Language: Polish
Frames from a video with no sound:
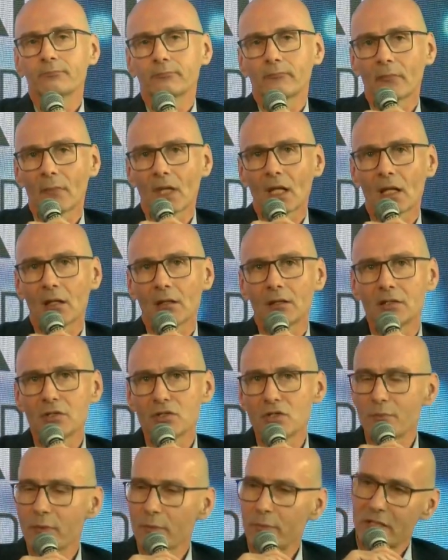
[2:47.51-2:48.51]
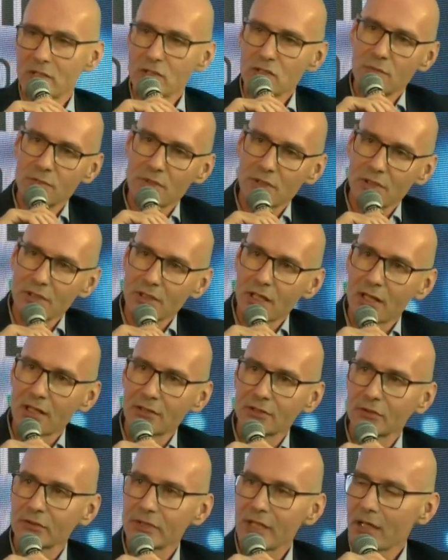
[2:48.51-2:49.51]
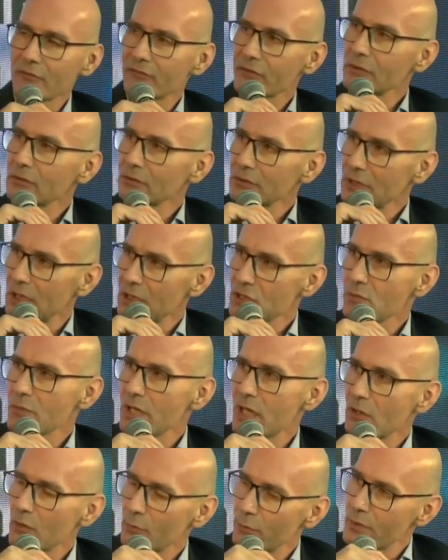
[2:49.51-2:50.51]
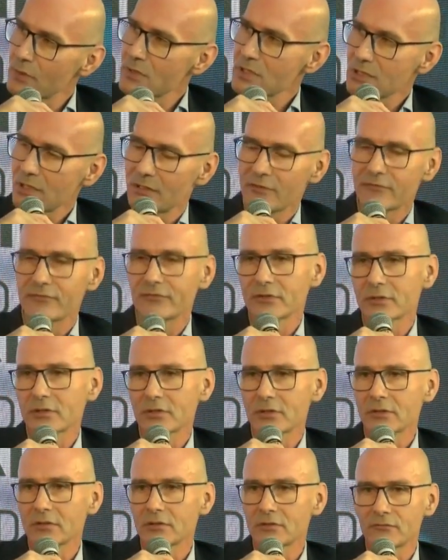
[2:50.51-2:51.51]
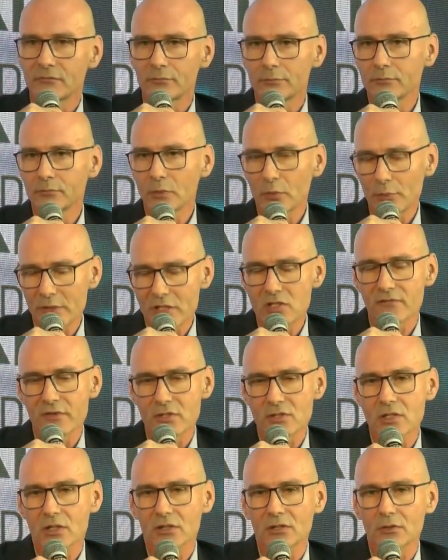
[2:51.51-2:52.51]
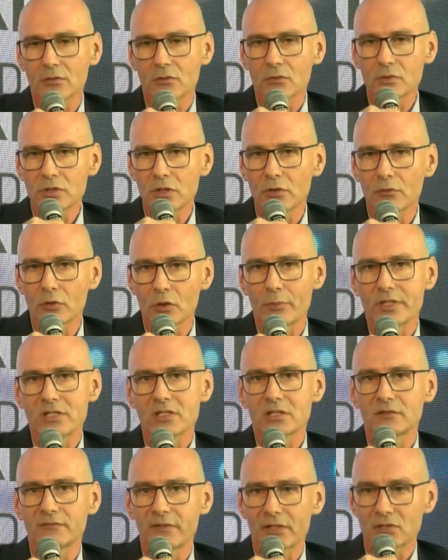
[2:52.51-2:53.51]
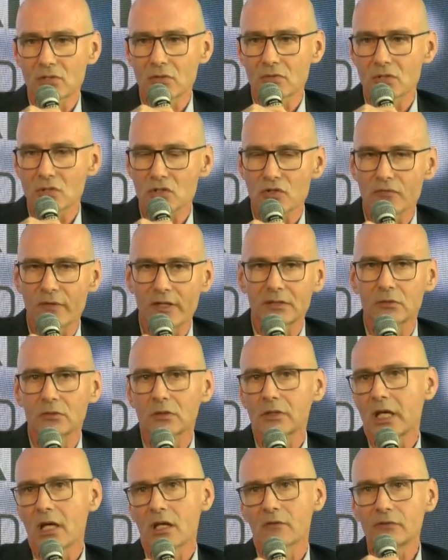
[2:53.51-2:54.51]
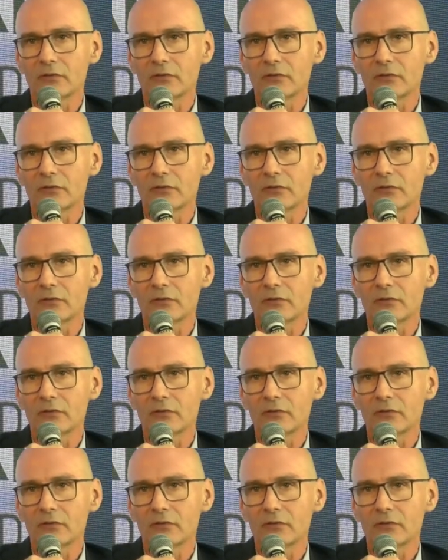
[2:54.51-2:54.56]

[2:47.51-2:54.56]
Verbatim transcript: Mm, jeśli popatrzymy na to, jak wyglądaliśmy jako Polska w e, momencie wejścia do Unii Europejskiej 2004 rok, jak